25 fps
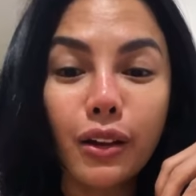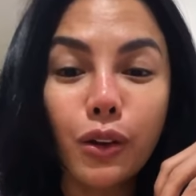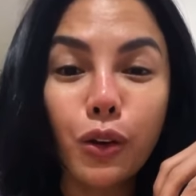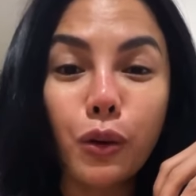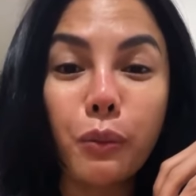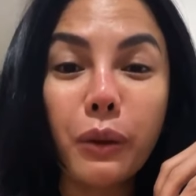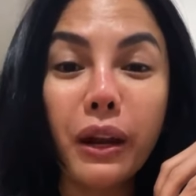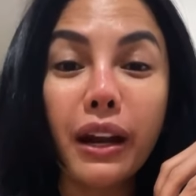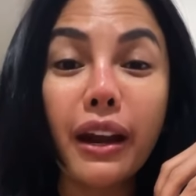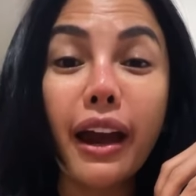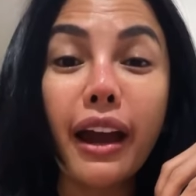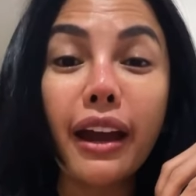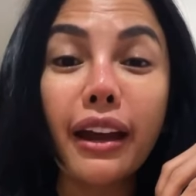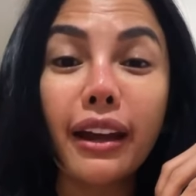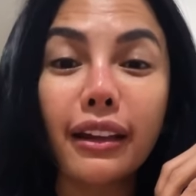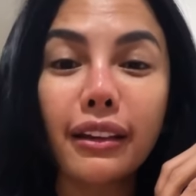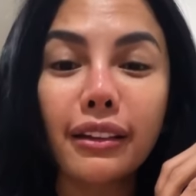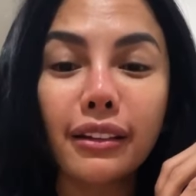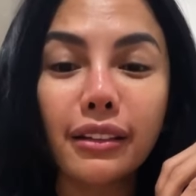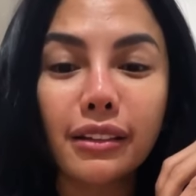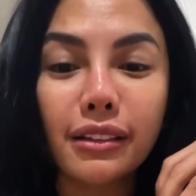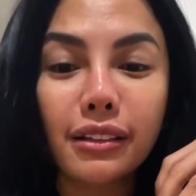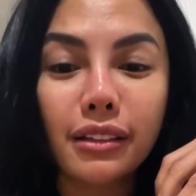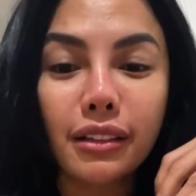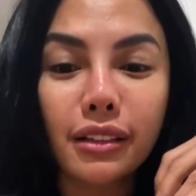Lu
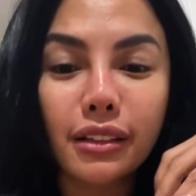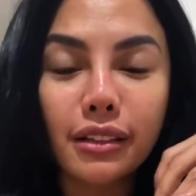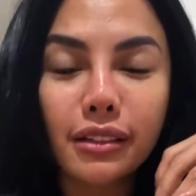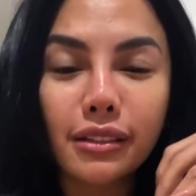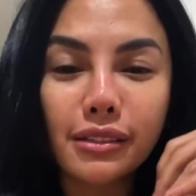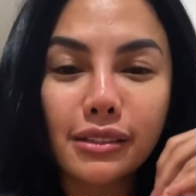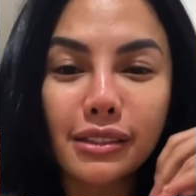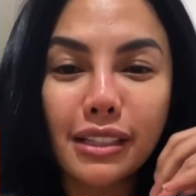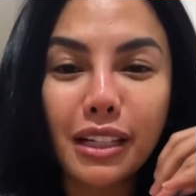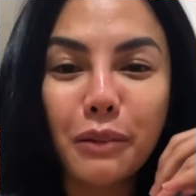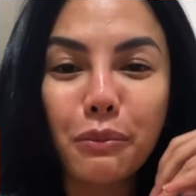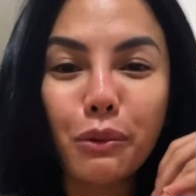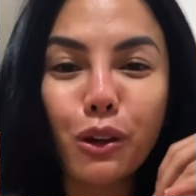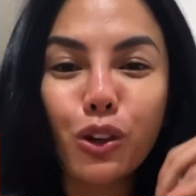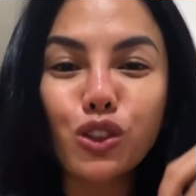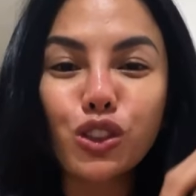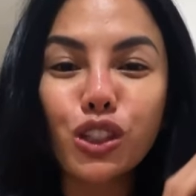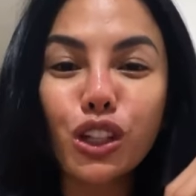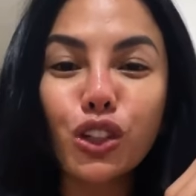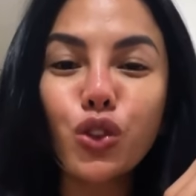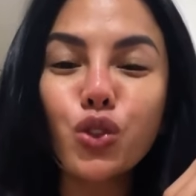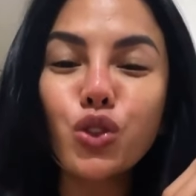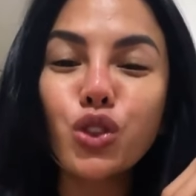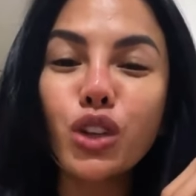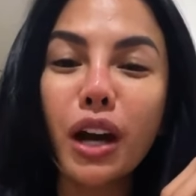bedain. Jadi
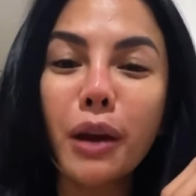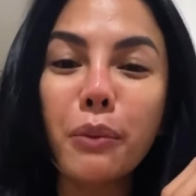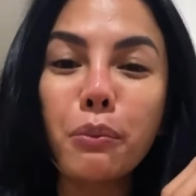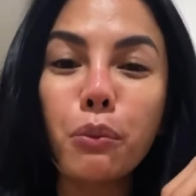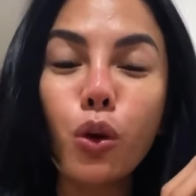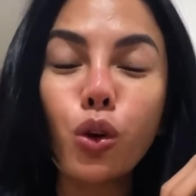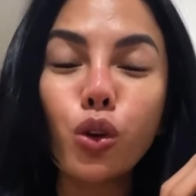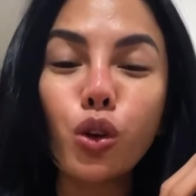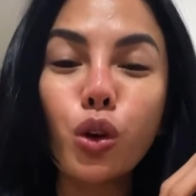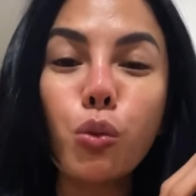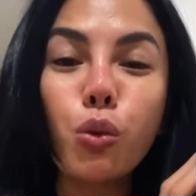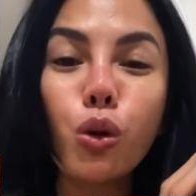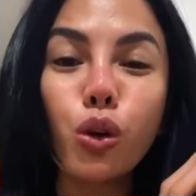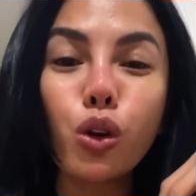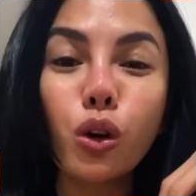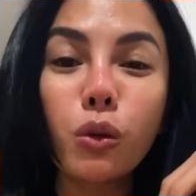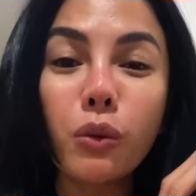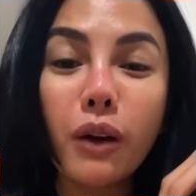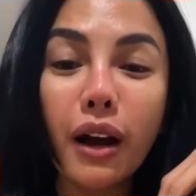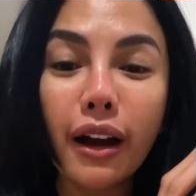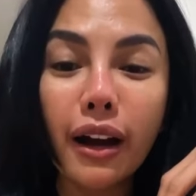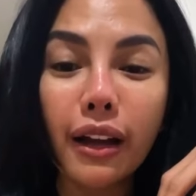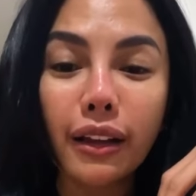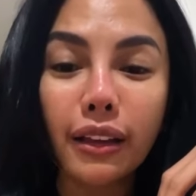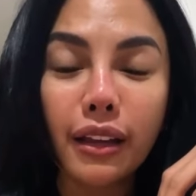manusia itu jangan bodoh-bodoh
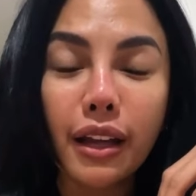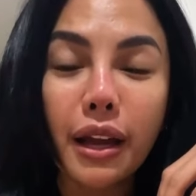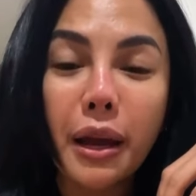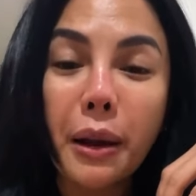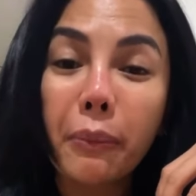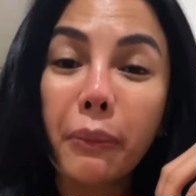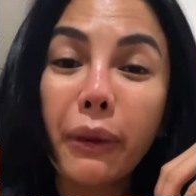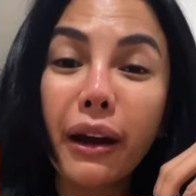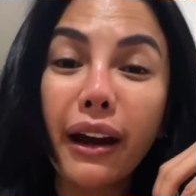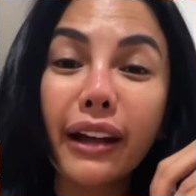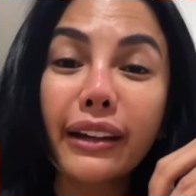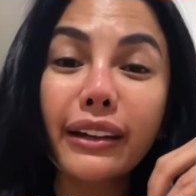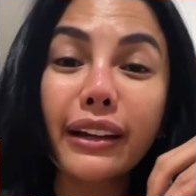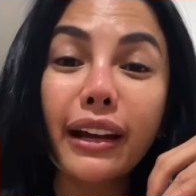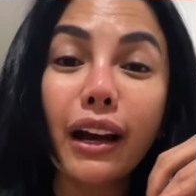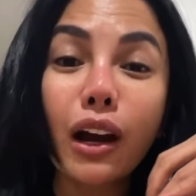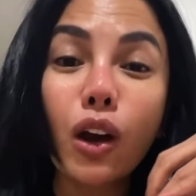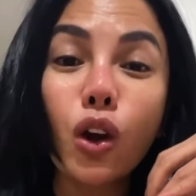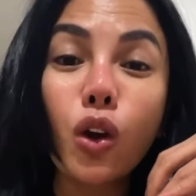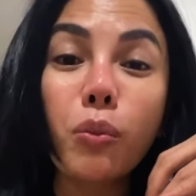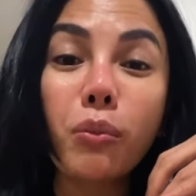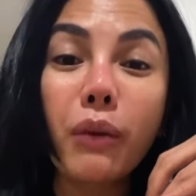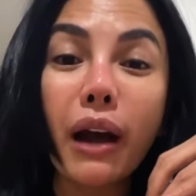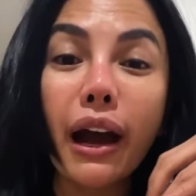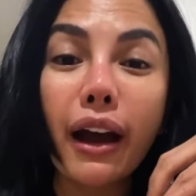banget. Makanya
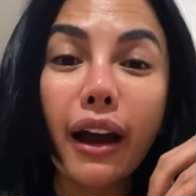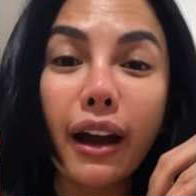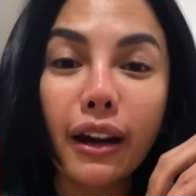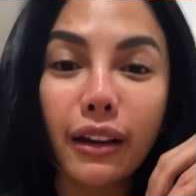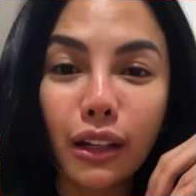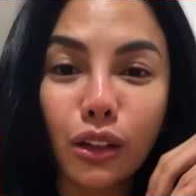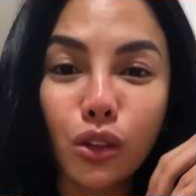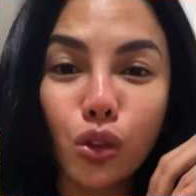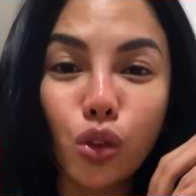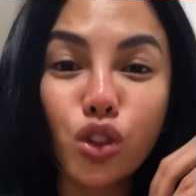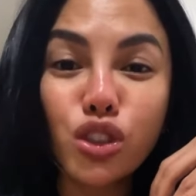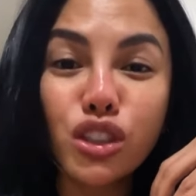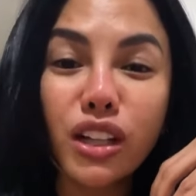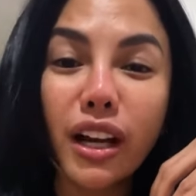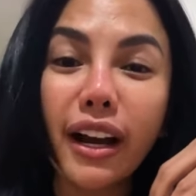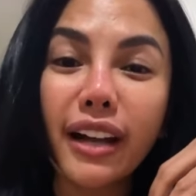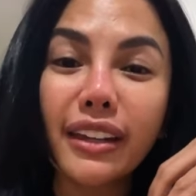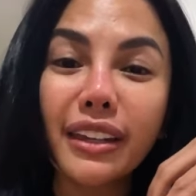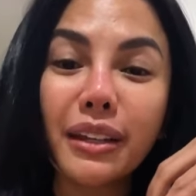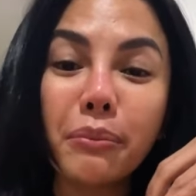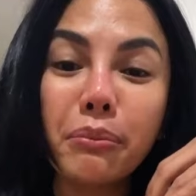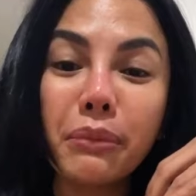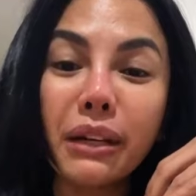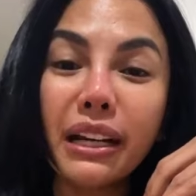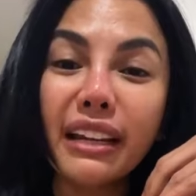kalau makan itu lu jangan
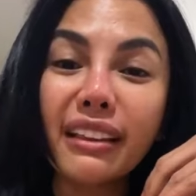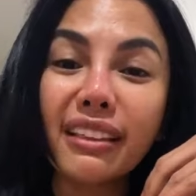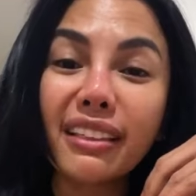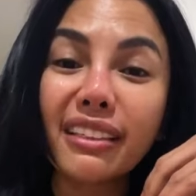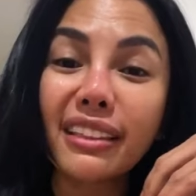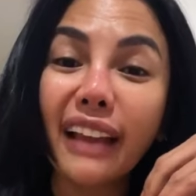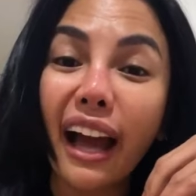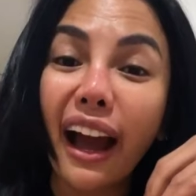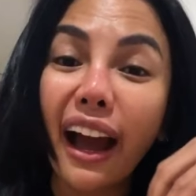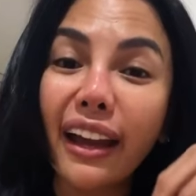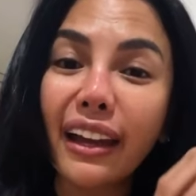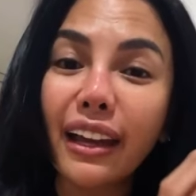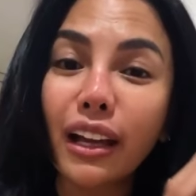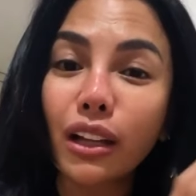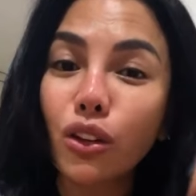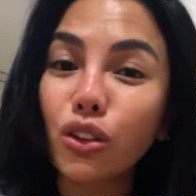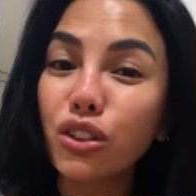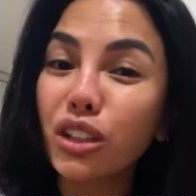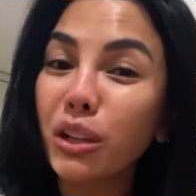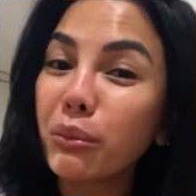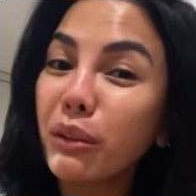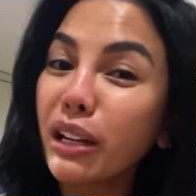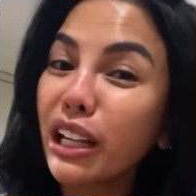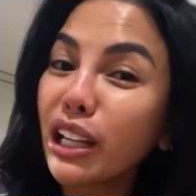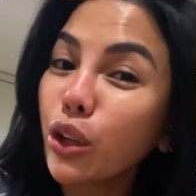nyemilin tai
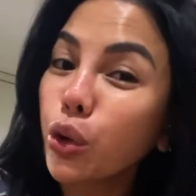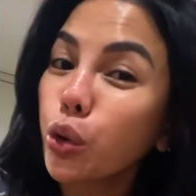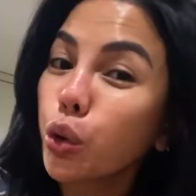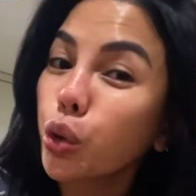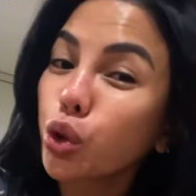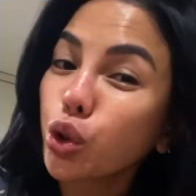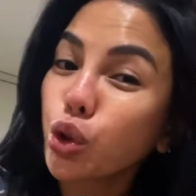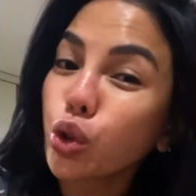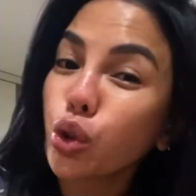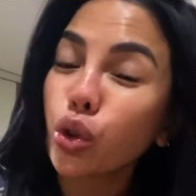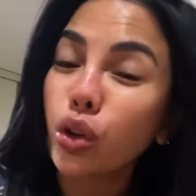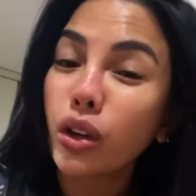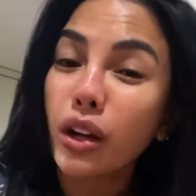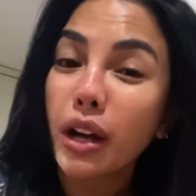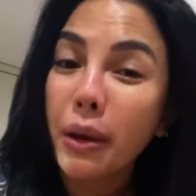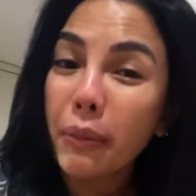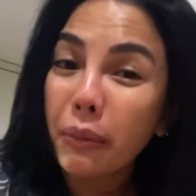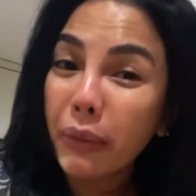atau nyemilin kutu.